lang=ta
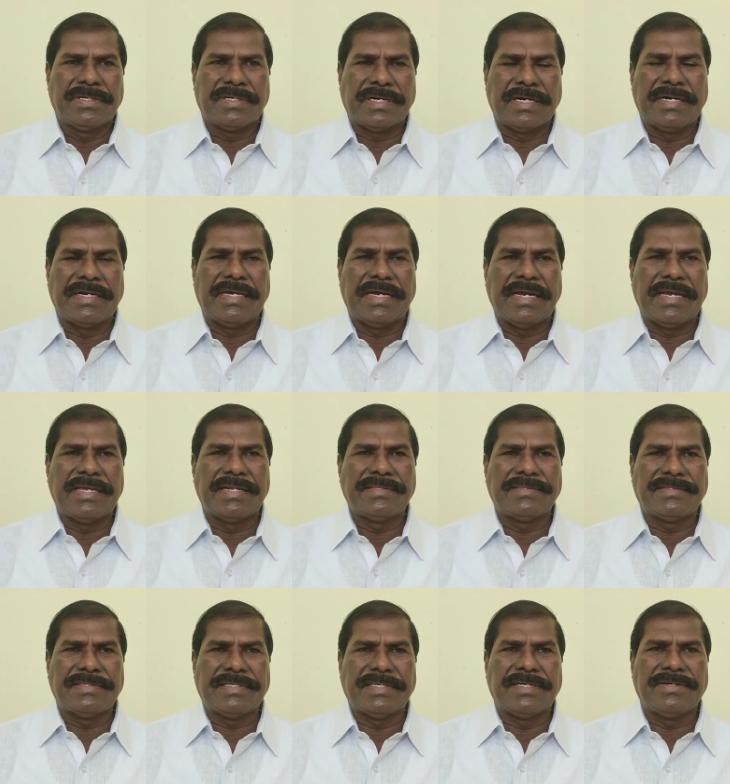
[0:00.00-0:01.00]

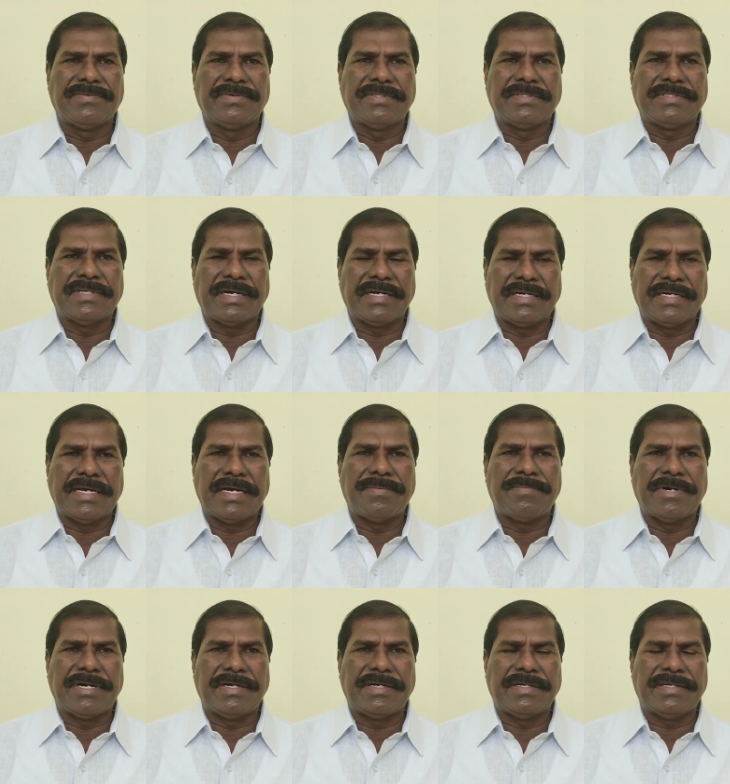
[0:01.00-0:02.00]
இரண்டாயிரத்தி இருபத்தி
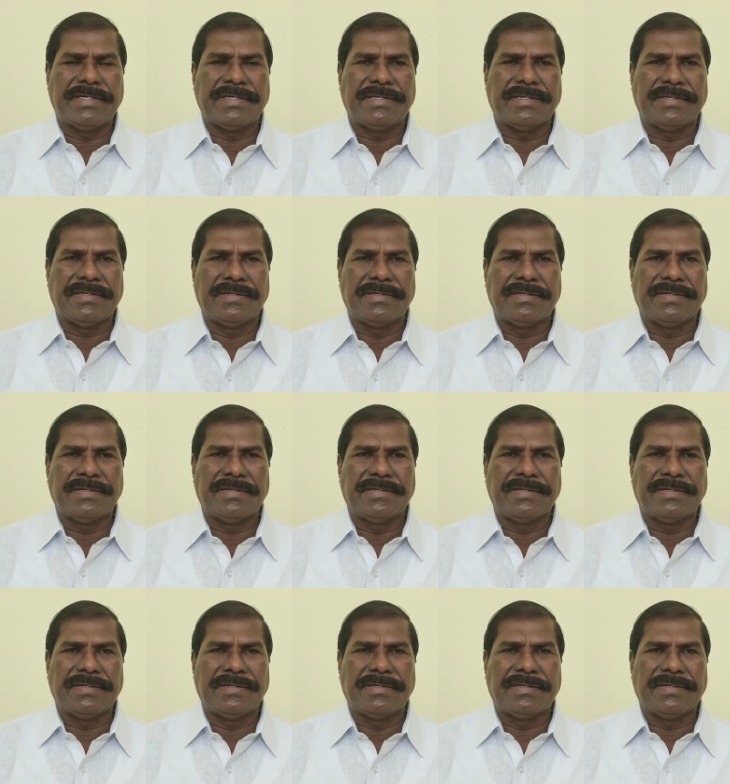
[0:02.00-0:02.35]
ரெண்டாம் ஆண்டு